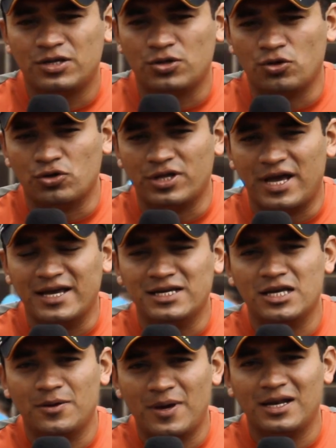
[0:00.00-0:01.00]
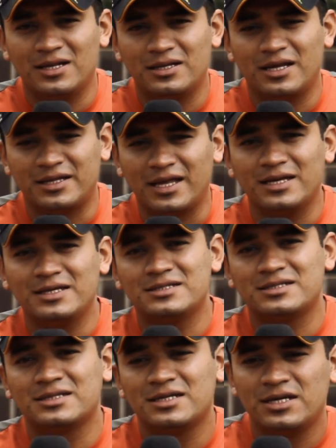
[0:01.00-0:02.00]
donde hay nivel de
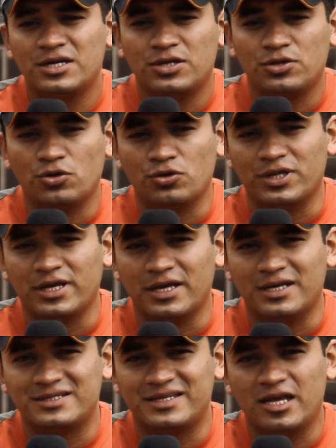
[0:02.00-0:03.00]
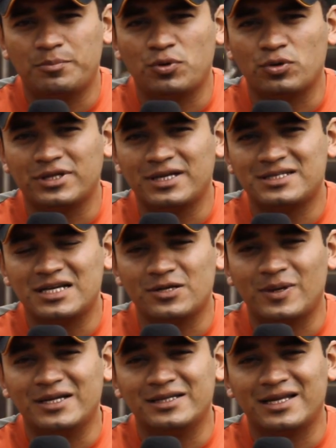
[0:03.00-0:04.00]
tenis, donde este deporte es a
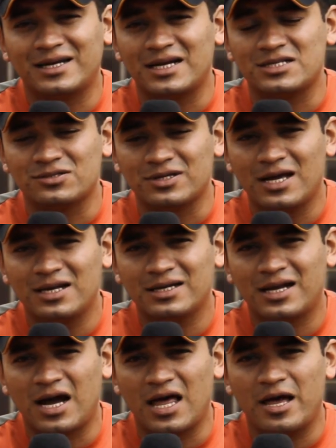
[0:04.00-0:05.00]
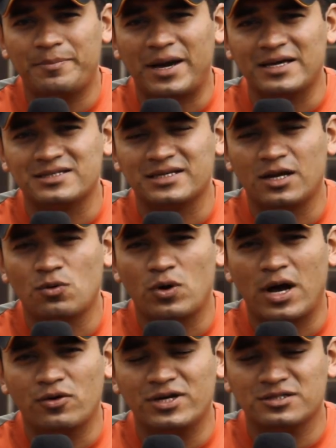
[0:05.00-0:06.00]
nivel internacional, cada país tiene
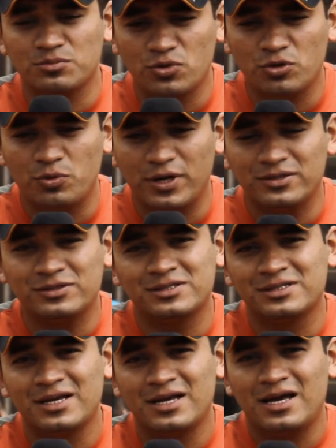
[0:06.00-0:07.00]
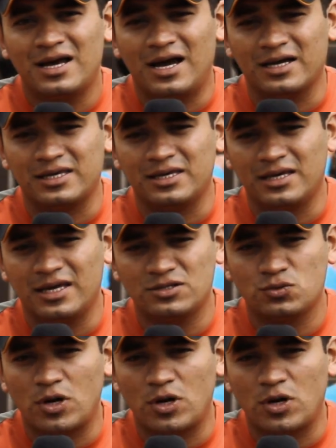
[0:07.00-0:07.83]
jugadores muy buenos, aquí en